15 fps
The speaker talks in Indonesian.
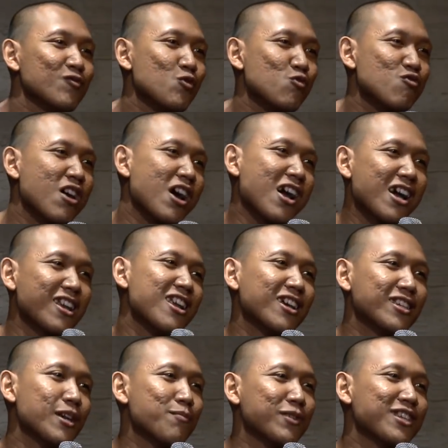Udah ada
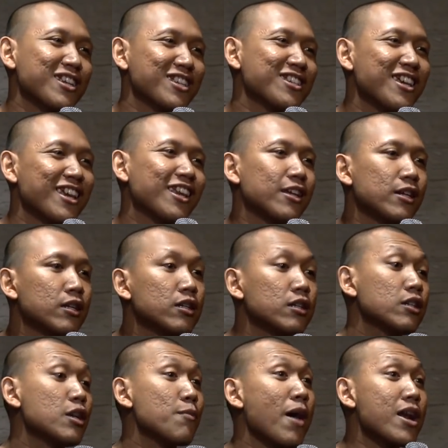saya pesan sendiri.
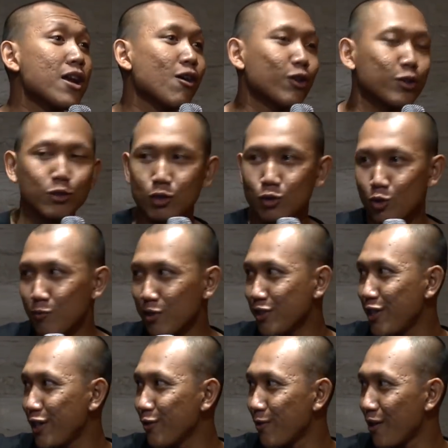Di mana kok? Tuh
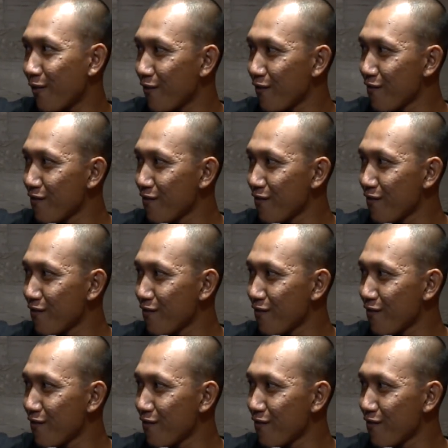masjid bilang.